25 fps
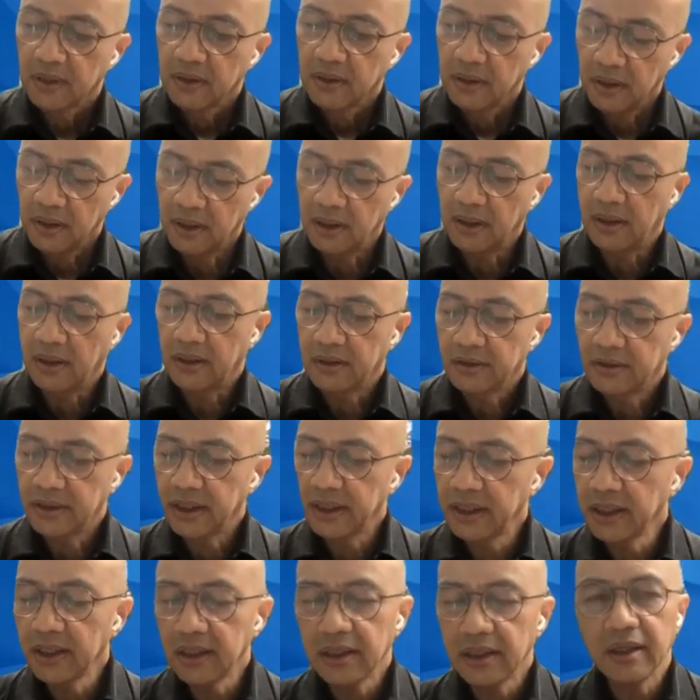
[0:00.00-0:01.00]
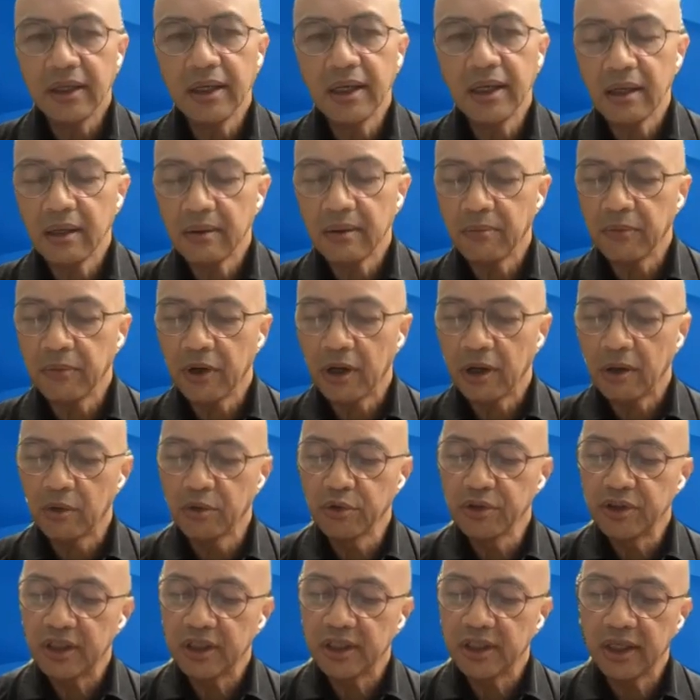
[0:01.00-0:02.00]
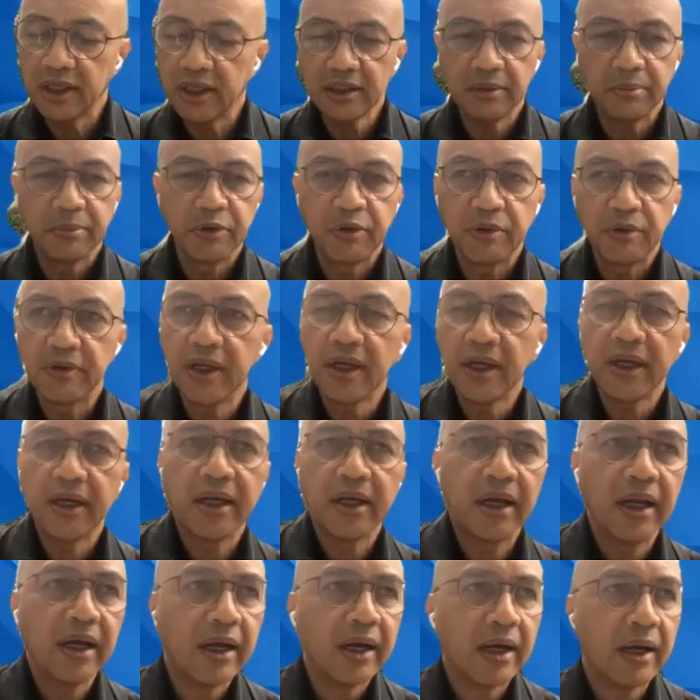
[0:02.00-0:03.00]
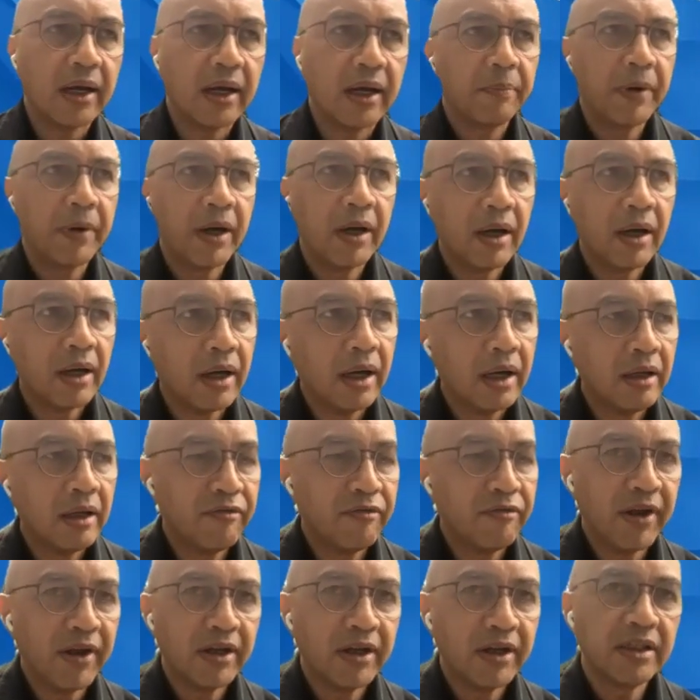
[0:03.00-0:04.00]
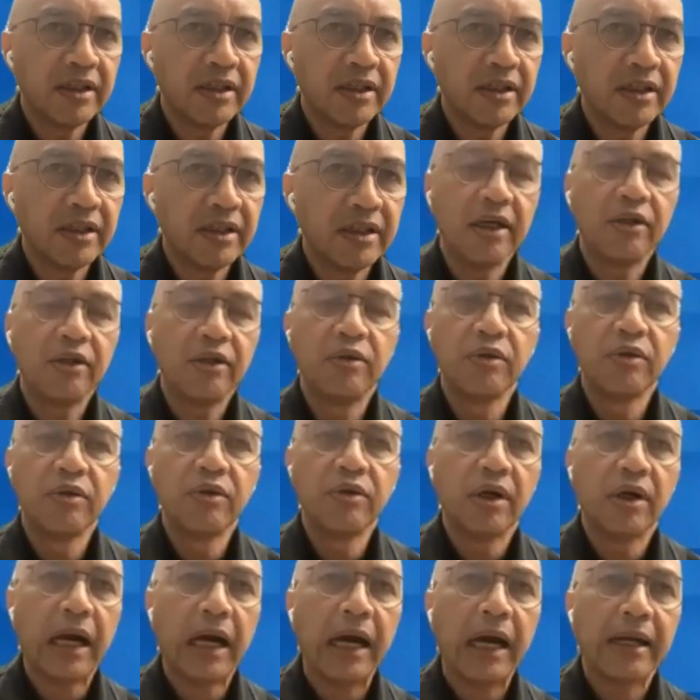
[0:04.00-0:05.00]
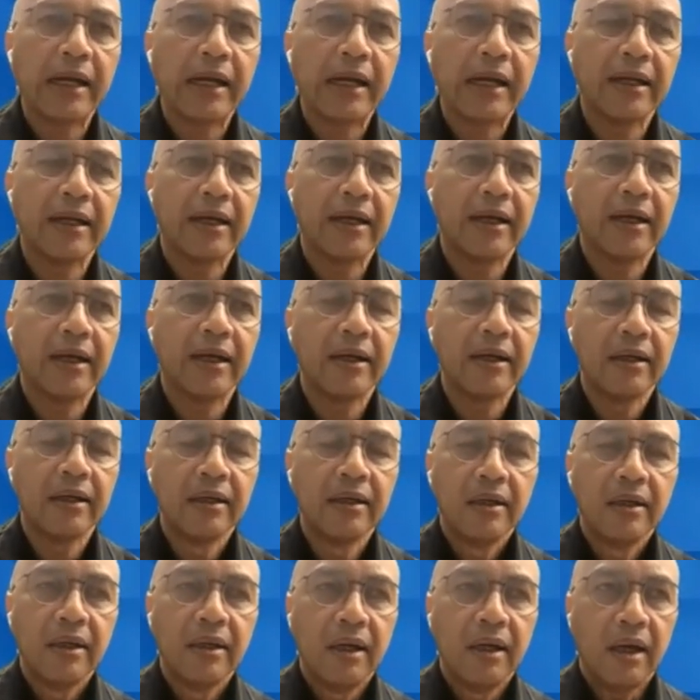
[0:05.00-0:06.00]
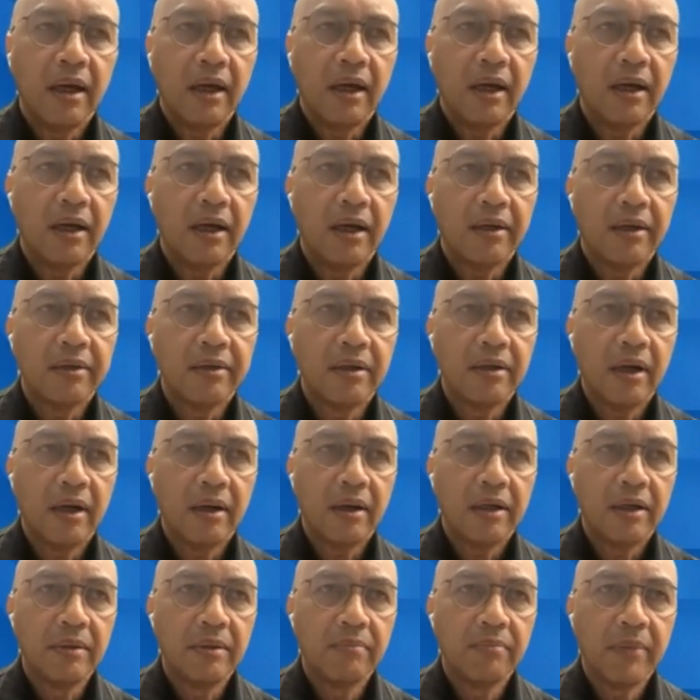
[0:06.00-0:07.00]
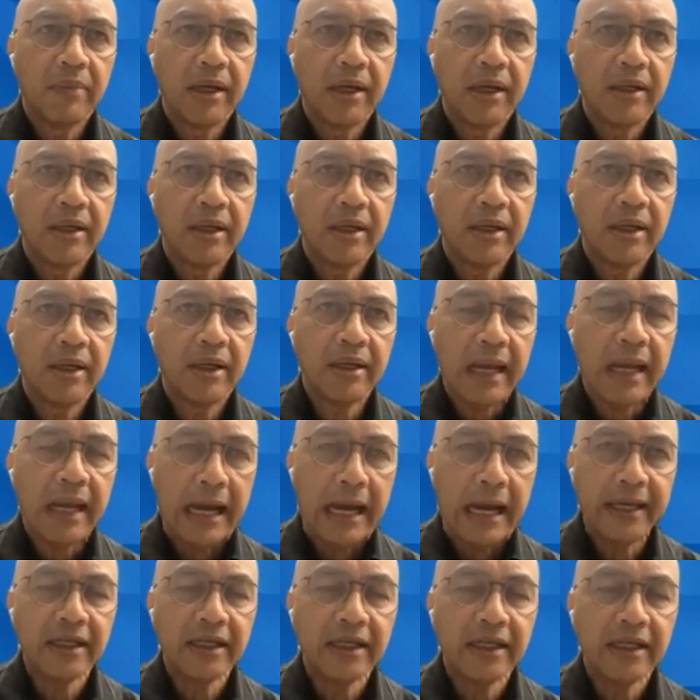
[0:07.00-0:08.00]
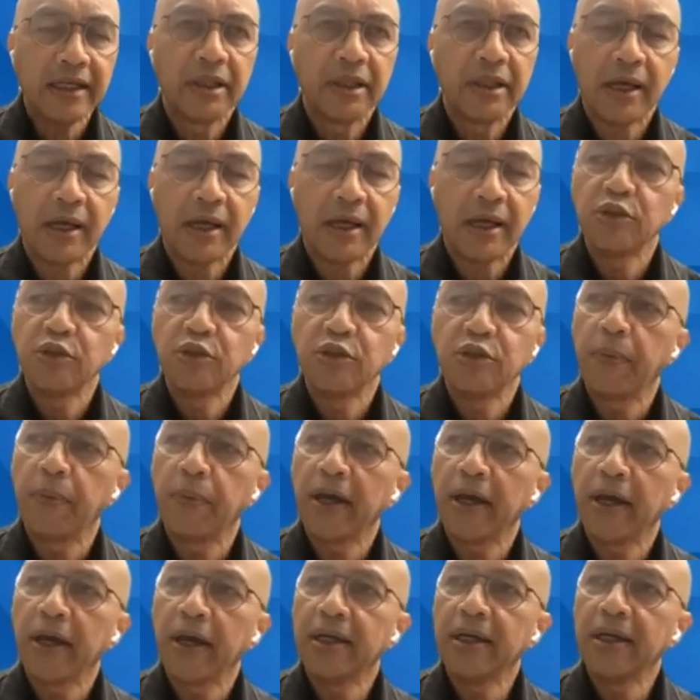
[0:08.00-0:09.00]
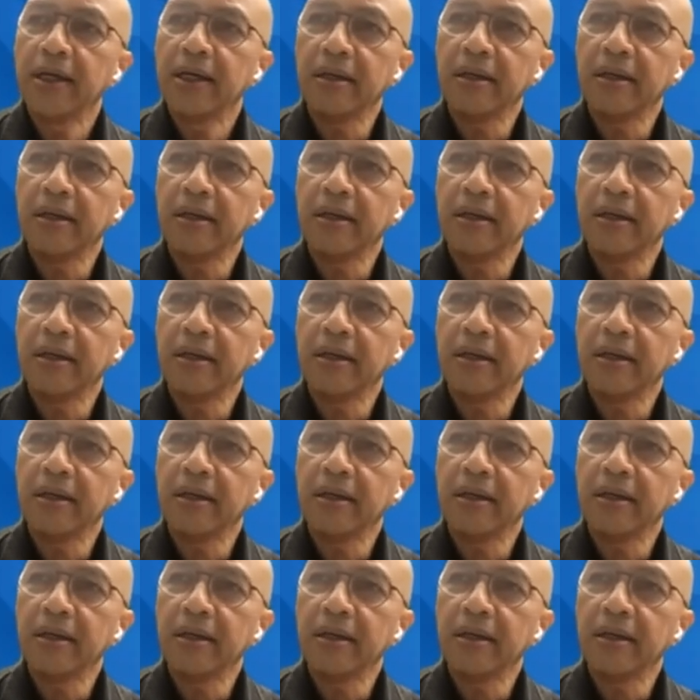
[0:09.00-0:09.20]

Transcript: Nah, jadi ini kuncinya sebetulnya adalah kap, uh, inflasi tinggi itu karena uh, eh, demand naik sementara supply-nya